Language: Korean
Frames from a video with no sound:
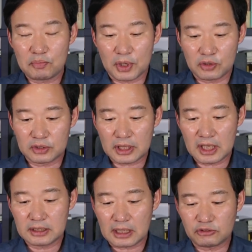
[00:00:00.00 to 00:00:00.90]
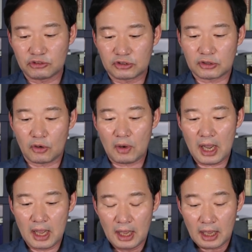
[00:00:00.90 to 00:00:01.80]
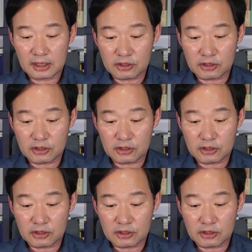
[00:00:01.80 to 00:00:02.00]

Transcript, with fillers: 변호사의 자출서와 아,